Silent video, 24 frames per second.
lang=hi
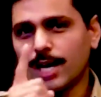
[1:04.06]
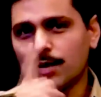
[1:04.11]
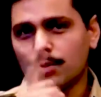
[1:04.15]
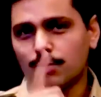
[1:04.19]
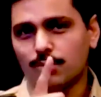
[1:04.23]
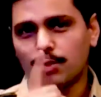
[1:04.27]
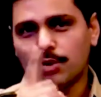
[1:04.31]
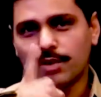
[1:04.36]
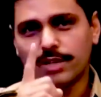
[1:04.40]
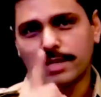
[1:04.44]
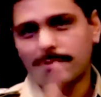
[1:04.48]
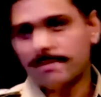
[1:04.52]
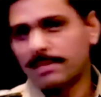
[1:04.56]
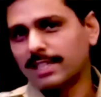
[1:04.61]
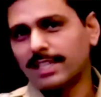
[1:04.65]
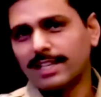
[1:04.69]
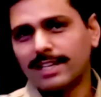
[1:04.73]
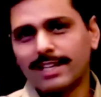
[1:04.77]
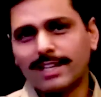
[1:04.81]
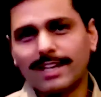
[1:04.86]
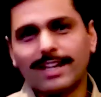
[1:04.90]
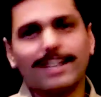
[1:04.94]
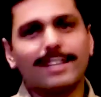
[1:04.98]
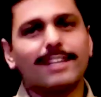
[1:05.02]
यहाँ खड़ा हूँ और ये
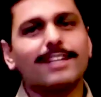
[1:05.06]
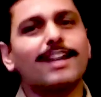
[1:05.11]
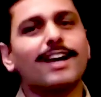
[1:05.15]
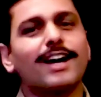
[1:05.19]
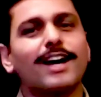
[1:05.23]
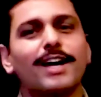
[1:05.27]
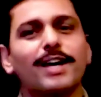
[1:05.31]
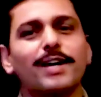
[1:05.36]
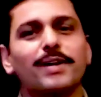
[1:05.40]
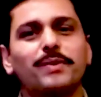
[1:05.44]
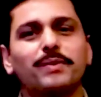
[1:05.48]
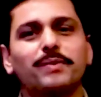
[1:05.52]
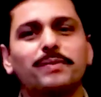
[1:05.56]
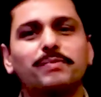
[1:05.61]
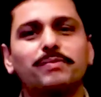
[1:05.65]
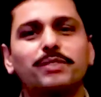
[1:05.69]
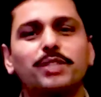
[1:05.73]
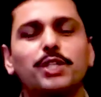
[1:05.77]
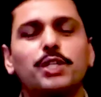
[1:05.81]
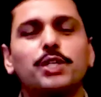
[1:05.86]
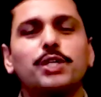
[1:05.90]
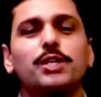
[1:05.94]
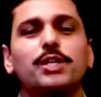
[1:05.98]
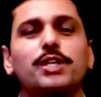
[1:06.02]
बताने के लिए यहाँ आया हूँ
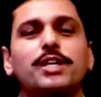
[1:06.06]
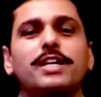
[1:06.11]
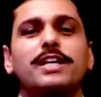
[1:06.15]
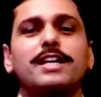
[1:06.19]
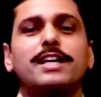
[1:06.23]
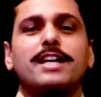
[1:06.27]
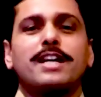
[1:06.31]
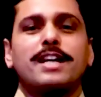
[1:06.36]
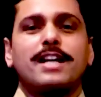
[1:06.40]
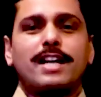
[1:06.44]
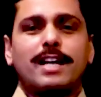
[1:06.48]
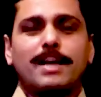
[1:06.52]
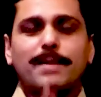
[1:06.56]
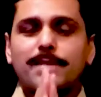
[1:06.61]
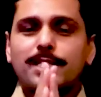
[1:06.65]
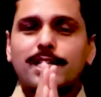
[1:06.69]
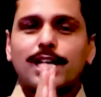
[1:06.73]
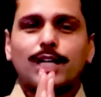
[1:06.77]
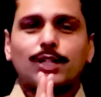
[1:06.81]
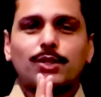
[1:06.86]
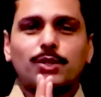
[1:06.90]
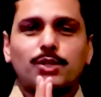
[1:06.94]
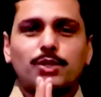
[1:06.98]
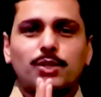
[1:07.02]

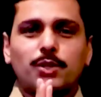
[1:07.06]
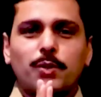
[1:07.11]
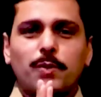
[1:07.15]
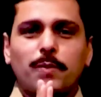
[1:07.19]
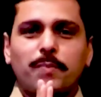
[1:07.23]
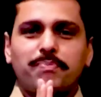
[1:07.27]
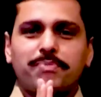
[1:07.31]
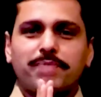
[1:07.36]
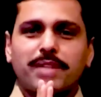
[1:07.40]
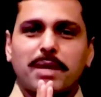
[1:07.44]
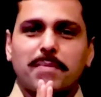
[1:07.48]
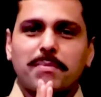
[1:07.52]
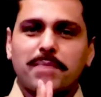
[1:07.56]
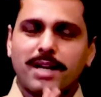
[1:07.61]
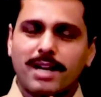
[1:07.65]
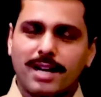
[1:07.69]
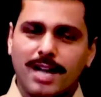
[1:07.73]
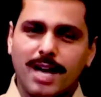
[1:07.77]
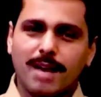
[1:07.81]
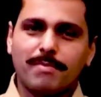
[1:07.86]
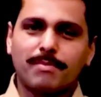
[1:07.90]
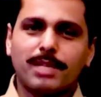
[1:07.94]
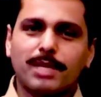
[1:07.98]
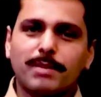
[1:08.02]
नमस्कार दोस्तों
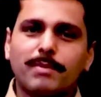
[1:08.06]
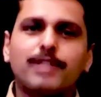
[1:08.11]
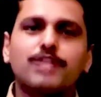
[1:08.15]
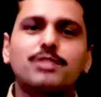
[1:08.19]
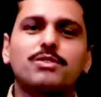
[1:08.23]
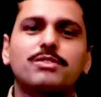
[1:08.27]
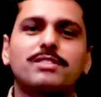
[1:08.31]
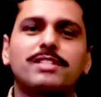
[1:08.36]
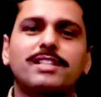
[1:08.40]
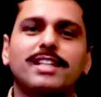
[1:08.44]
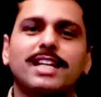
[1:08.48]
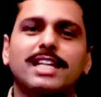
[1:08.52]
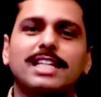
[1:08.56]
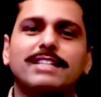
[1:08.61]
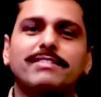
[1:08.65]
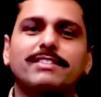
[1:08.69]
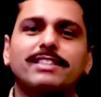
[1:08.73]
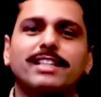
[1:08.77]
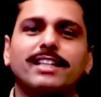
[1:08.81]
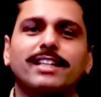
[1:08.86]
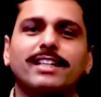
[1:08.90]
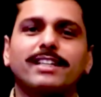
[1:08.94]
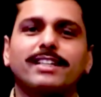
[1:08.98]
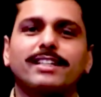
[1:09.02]
मेरा नाम हिमांशु सिंह
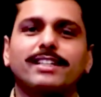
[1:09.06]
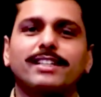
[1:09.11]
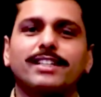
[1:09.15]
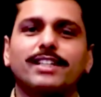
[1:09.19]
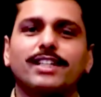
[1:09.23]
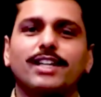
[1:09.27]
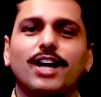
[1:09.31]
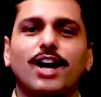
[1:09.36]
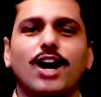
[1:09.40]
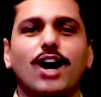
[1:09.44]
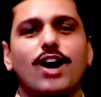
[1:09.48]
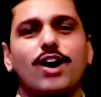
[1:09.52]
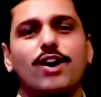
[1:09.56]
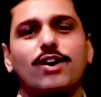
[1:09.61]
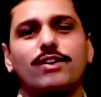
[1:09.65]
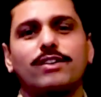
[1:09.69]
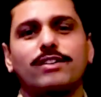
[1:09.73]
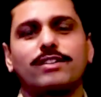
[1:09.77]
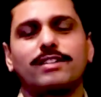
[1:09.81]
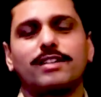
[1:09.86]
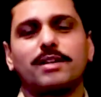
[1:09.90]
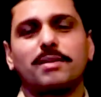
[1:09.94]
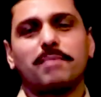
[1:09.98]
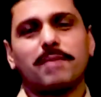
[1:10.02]
राजावत है
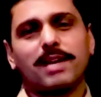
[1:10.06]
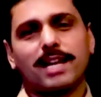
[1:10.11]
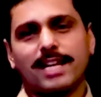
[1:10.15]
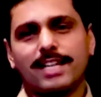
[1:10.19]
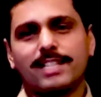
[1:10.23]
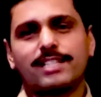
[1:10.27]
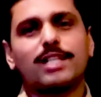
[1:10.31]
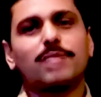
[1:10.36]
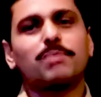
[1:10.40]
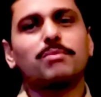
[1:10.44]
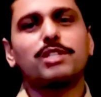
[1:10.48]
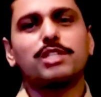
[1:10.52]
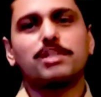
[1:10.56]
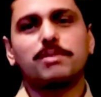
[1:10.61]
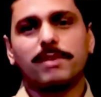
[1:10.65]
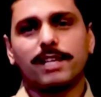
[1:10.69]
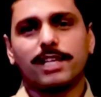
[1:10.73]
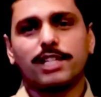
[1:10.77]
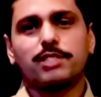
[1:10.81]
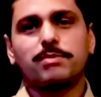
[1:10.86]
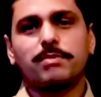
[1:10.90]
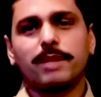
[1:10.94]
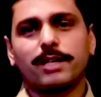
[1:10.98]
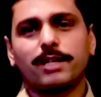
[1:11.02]
और मैं राजस्थान
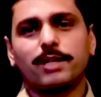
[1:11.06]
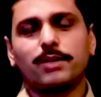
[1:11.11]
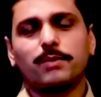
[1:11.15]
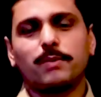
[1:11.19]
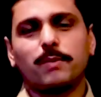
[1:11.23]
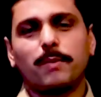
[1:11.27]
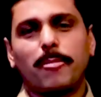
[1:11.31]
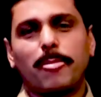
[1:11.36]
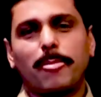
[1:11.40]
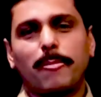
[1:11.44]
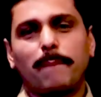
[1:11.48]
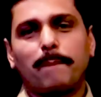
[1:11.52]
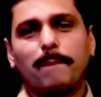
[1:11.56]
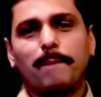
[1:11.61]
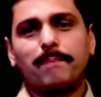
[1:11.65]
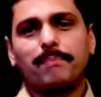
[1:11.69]
पुलिस में एक इंस्पेक्टर हूँ